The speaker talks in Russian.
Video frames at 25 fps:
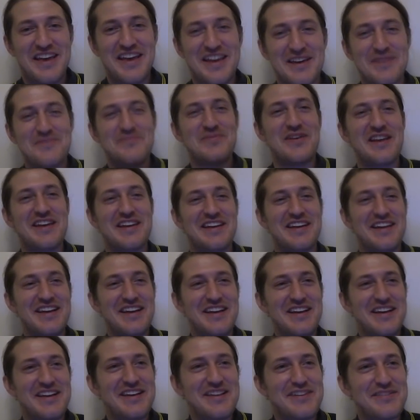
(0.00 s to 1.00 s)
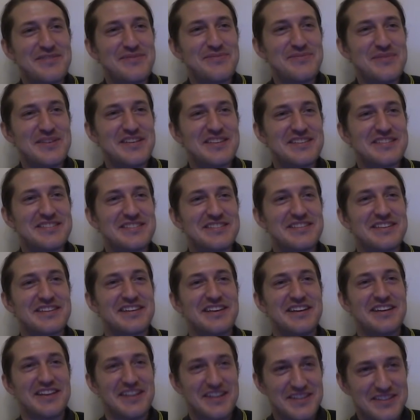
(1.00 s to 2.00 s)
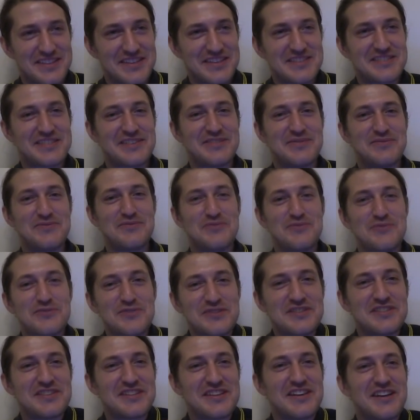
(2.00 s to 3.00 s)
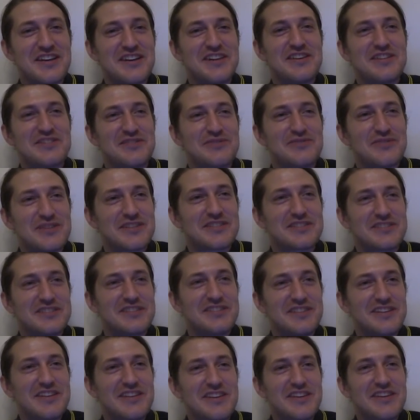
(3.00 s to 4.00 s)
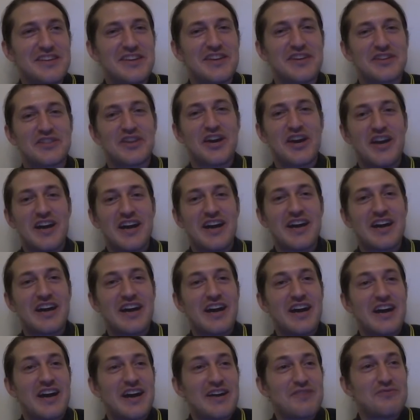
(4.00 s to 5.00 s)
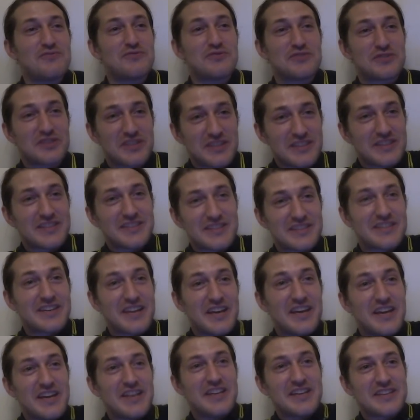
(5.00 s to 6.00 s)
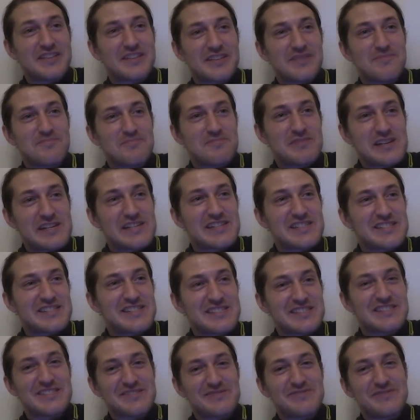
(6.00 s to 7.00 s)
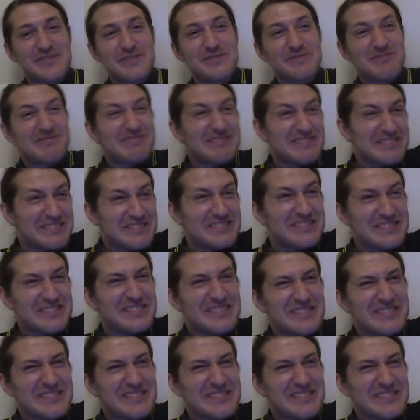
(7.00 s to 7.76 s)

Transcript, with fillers: мы вместе на заводе 20 лет, а, а вот это, эта мания, она вы... Ну, я